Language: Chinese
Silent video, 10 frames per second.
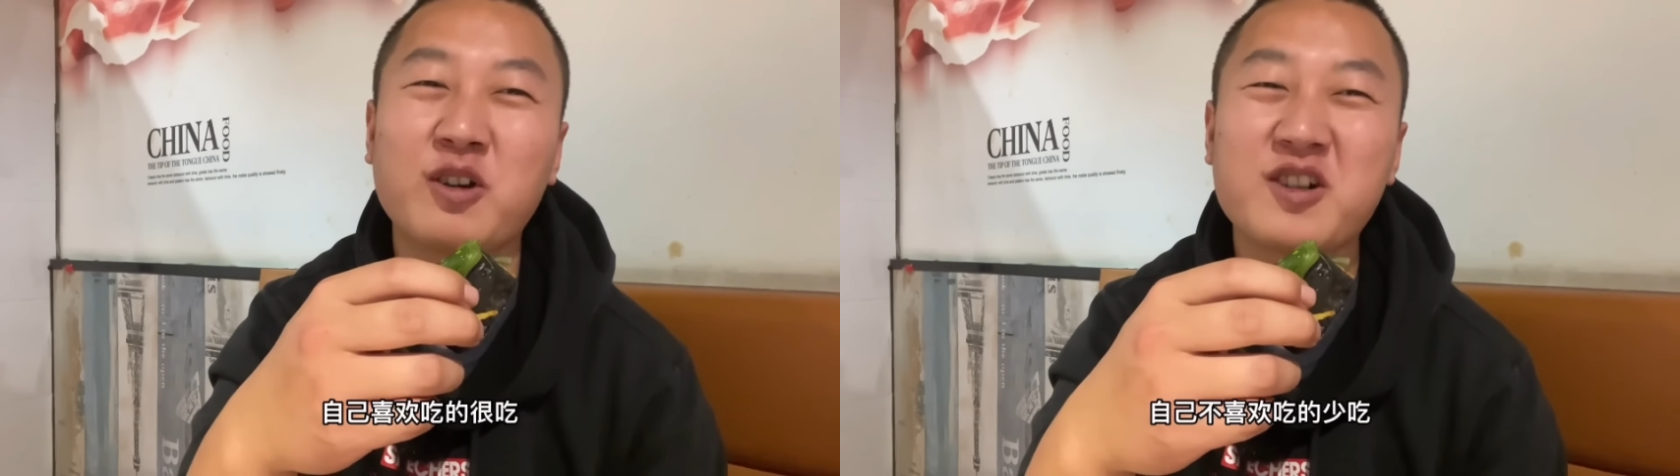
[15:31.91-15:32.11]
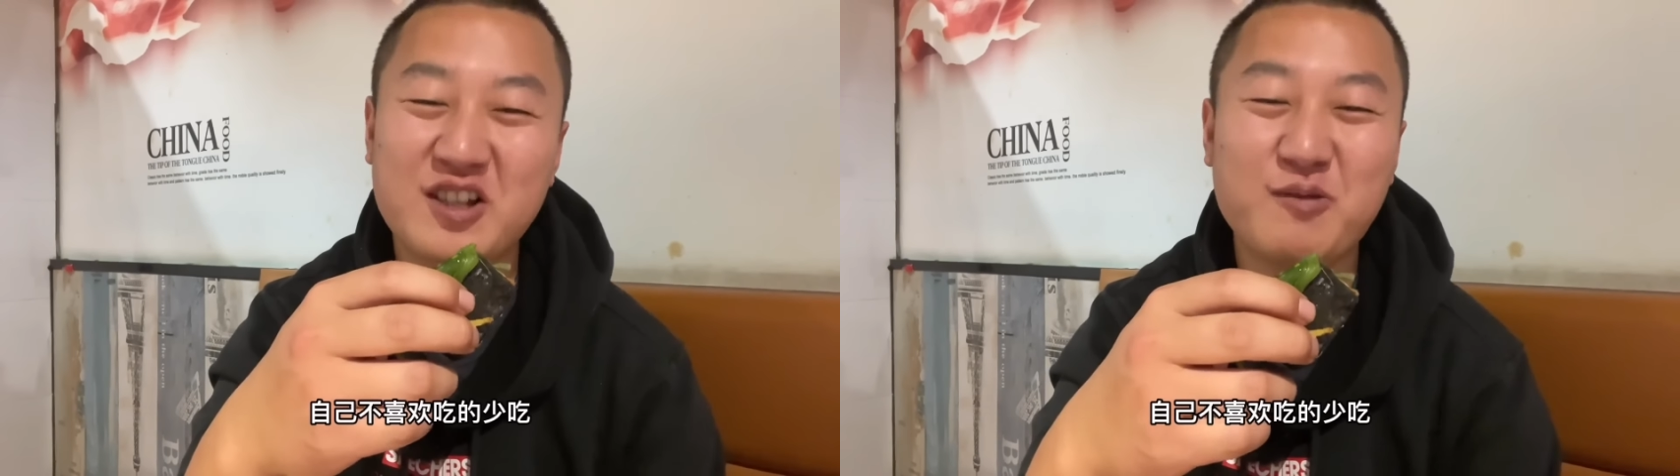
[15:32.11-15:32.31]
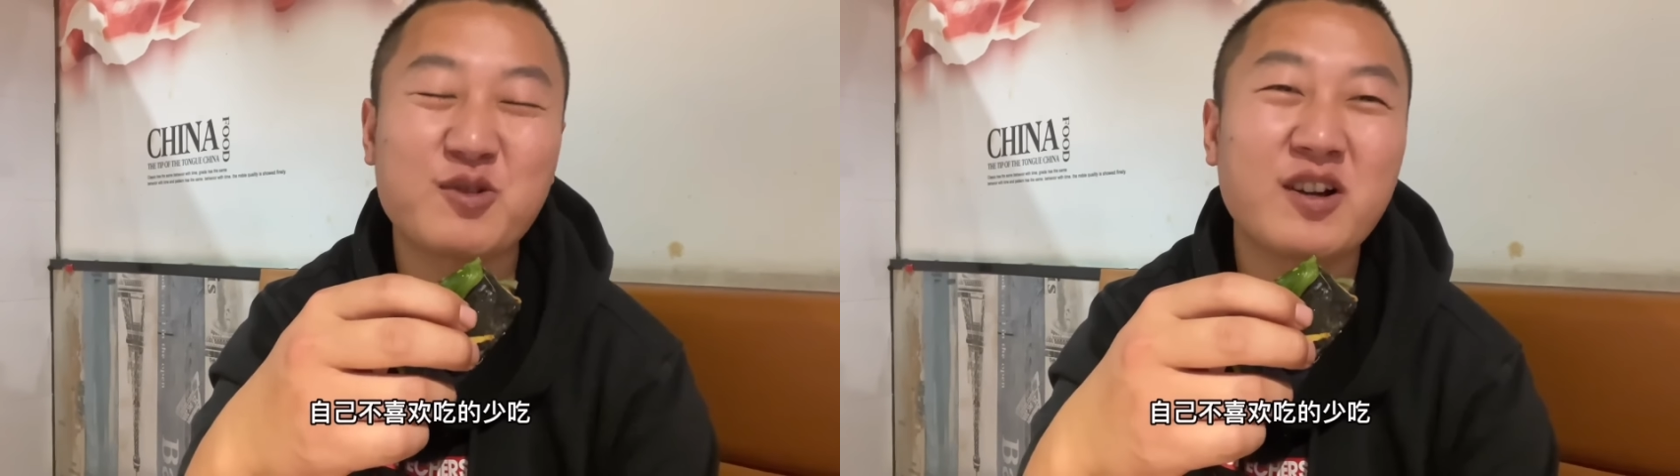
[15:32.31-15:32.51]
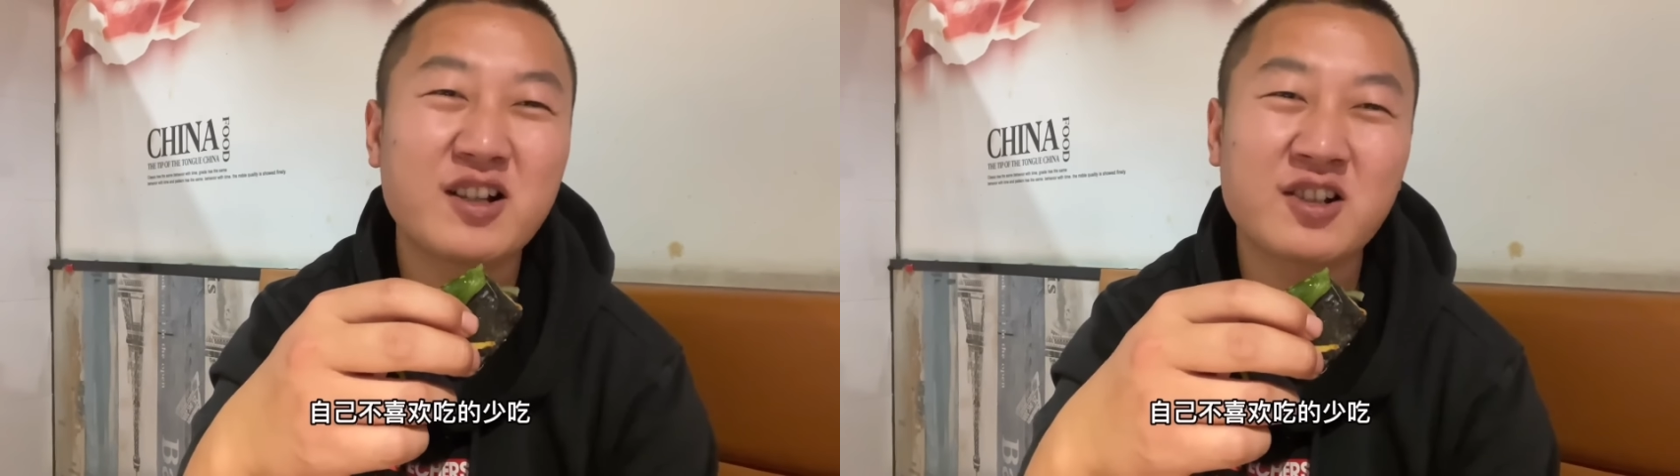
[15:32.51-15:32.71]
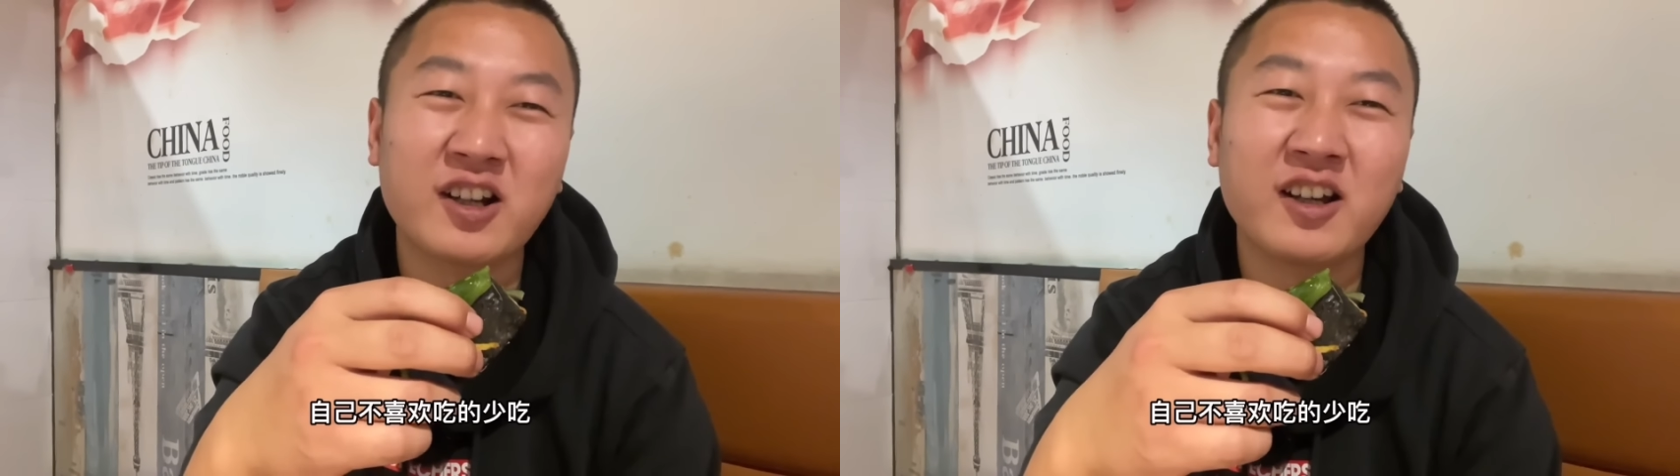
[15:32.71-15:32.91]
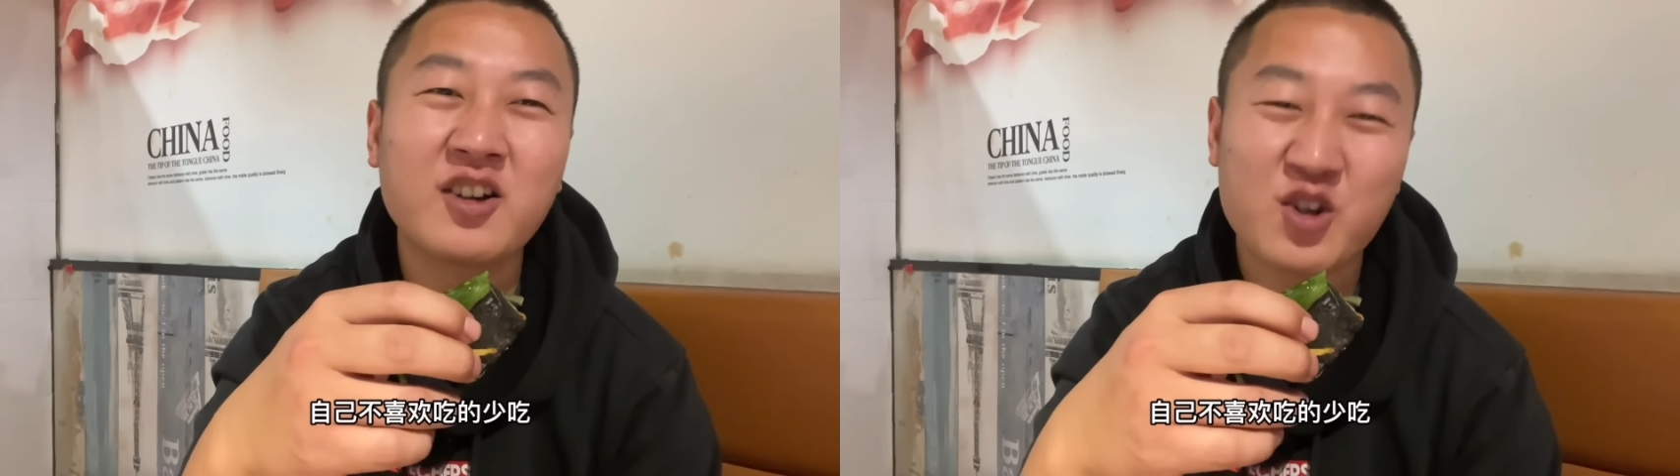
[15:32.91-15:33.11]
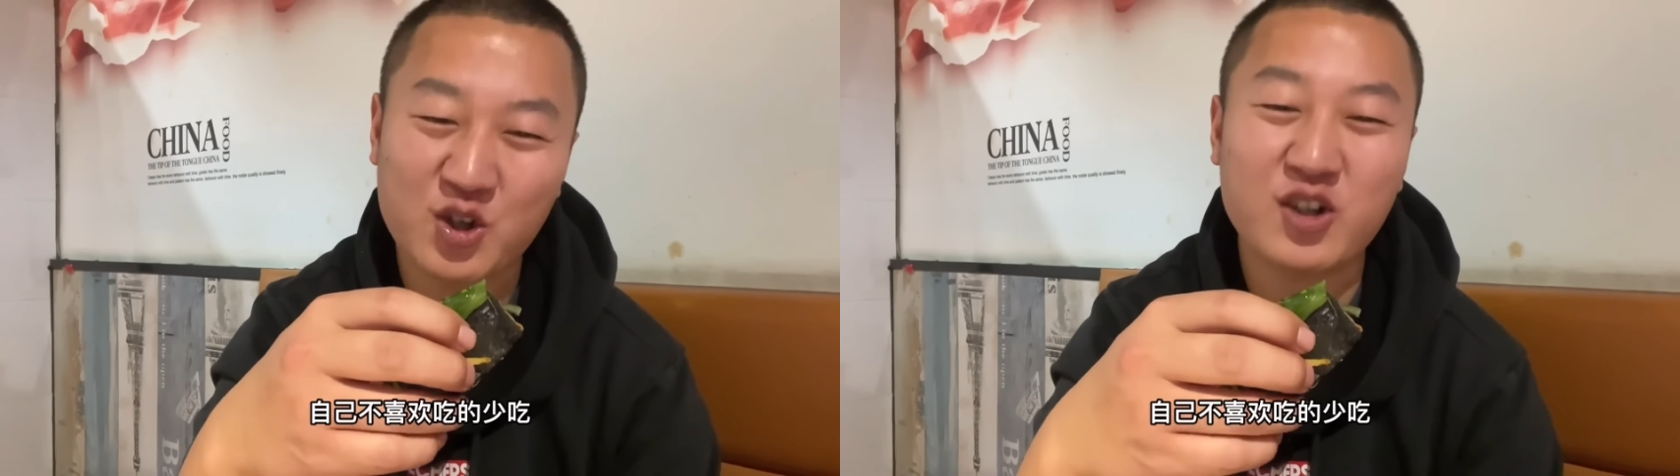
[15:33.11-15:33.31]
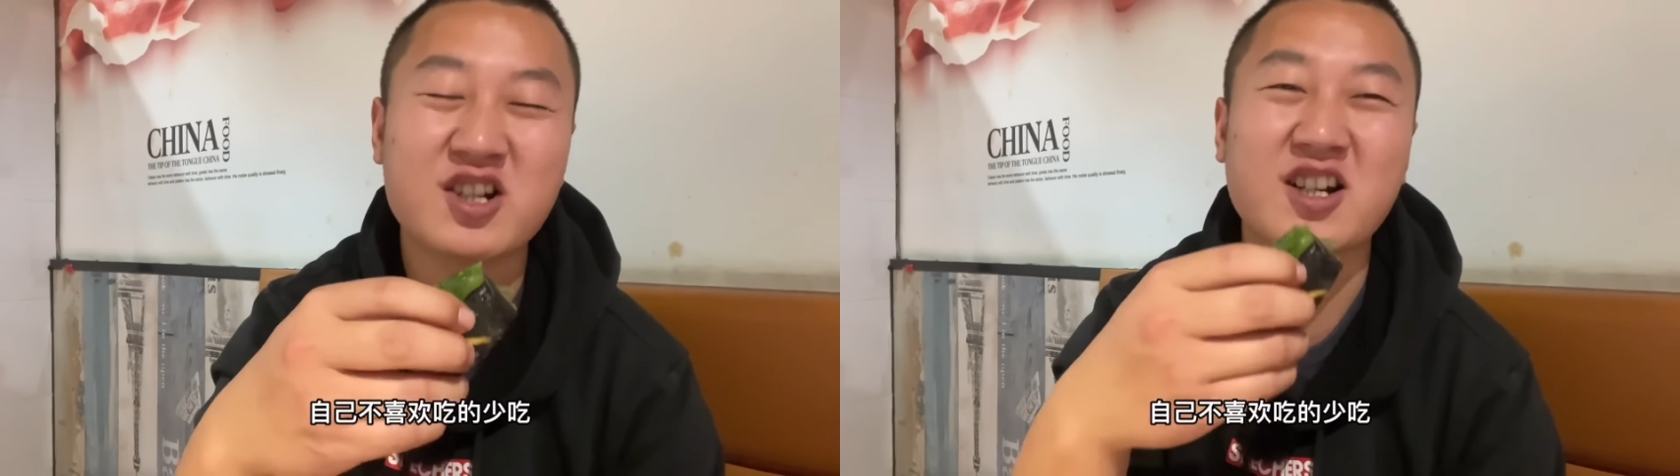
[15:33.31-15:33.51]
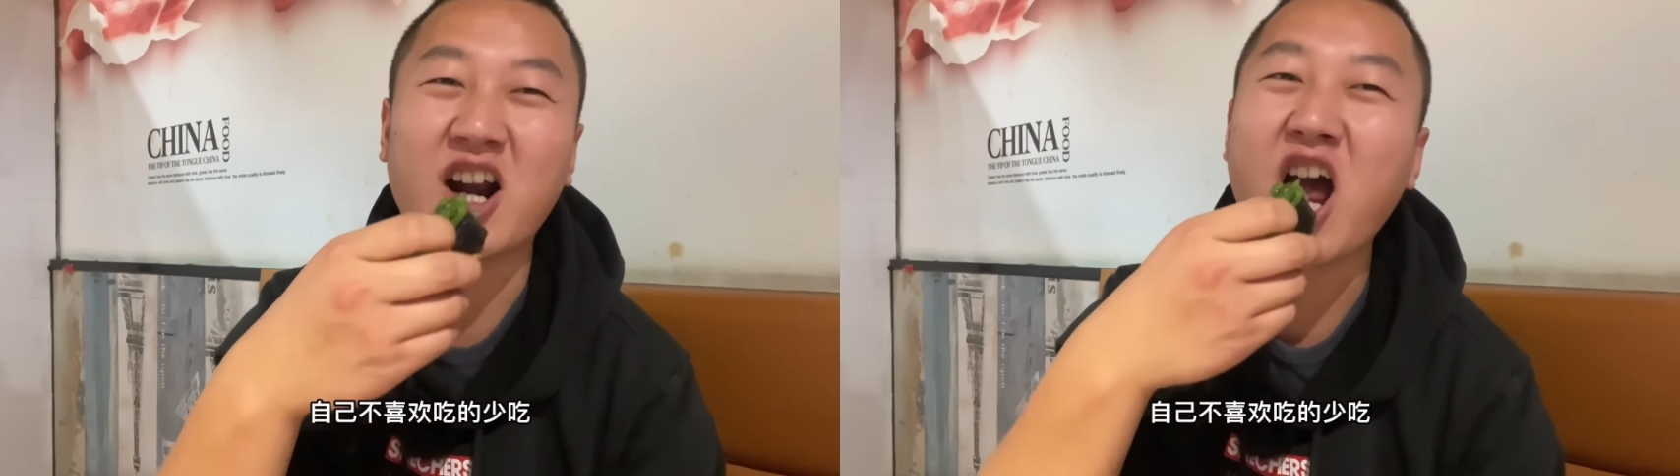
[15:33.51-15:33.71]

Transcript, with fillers: 自己不喜欢吃的少吃。